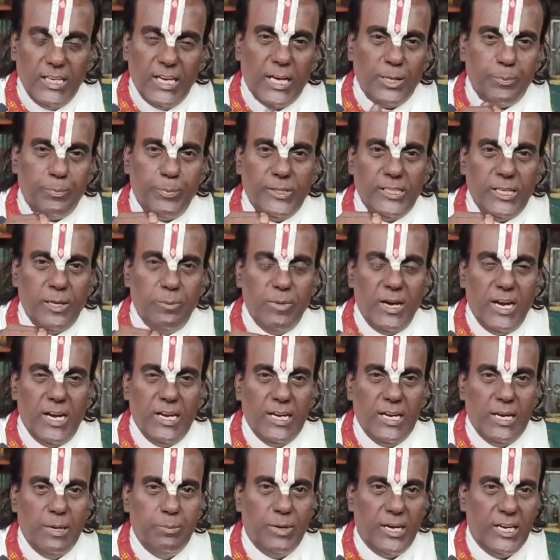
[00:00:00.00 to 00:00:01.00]
மிக
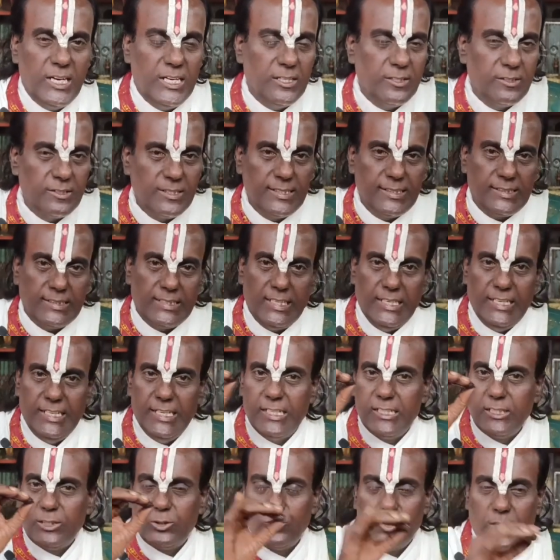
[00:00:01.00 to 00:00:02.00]
அற்புதமாக பாகவதத்தில்
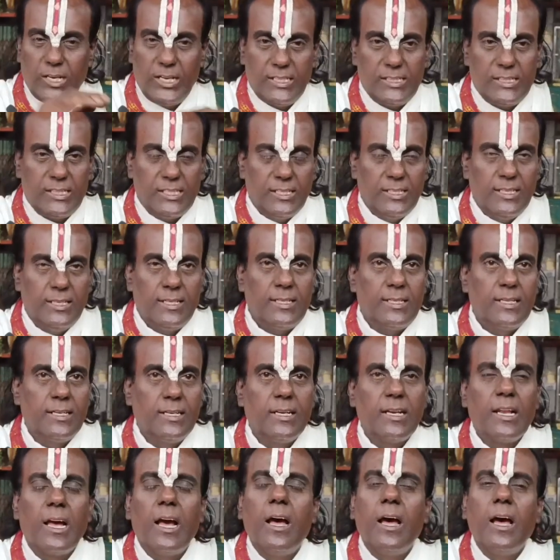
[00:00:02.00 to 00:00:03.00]

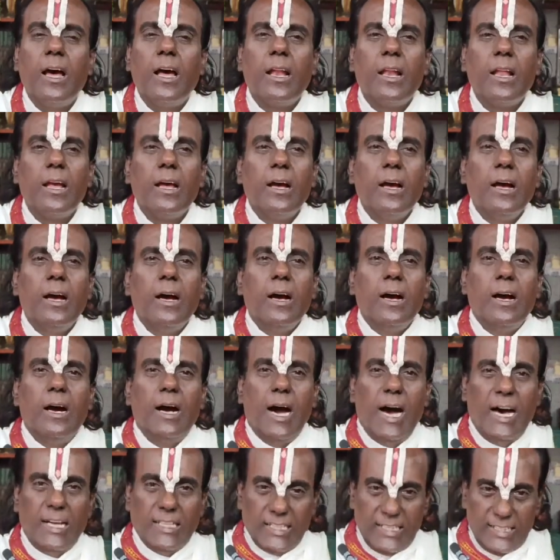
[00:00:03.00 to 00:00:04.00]
எடுத்துரைத்திருக்கிறார்
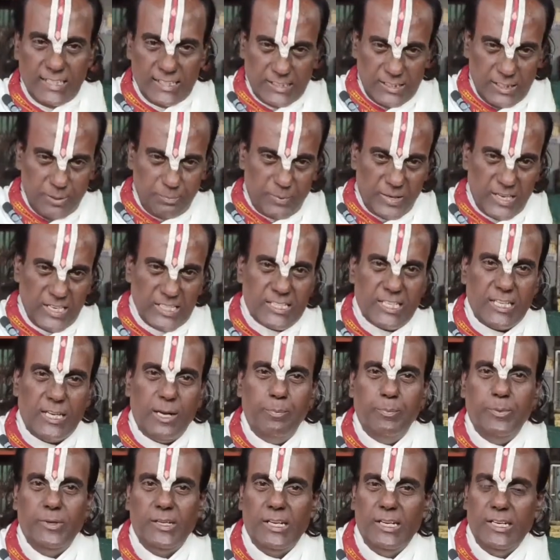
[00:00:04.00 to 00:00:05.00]
அதிலிருந்து பல
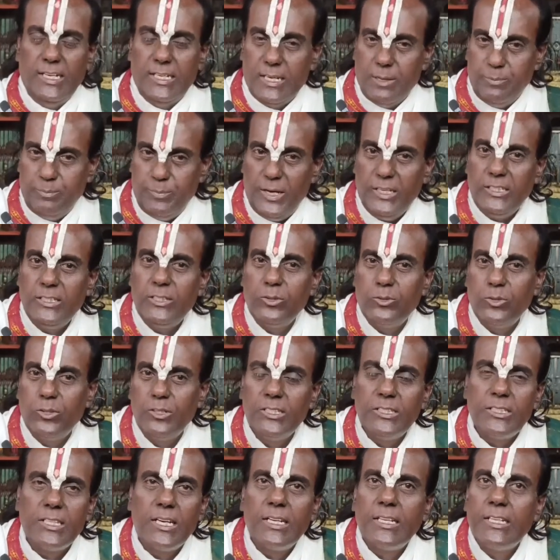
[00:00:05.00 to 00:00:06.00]
சிறப்புகளை நாம் பார்த்து
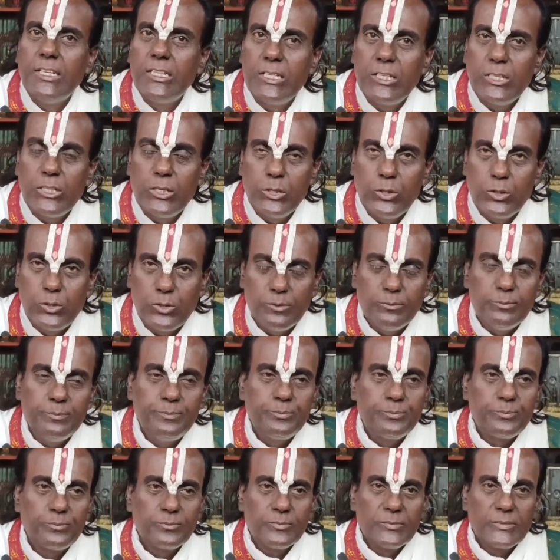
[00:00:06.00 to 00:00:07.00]
கொண்டுதான் இருக்கின்றோம்
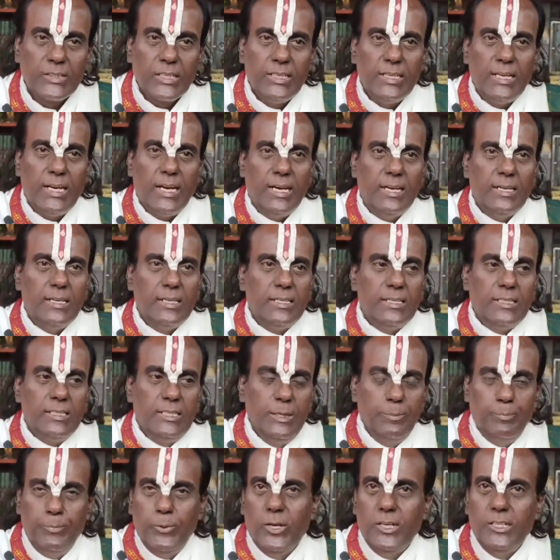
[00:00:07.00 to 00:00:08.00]

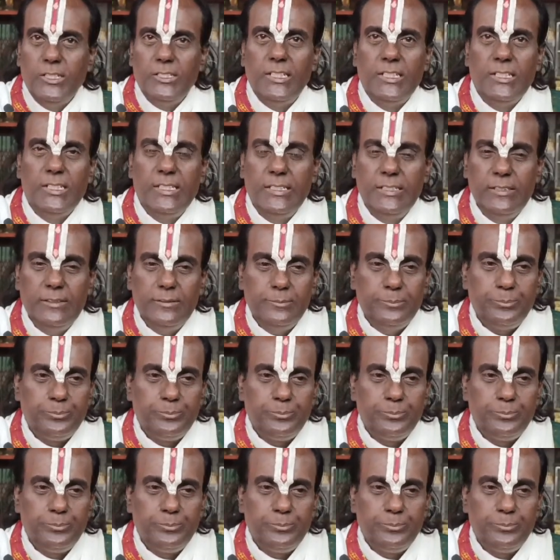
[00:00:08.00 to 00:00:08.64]
இப்பொழுது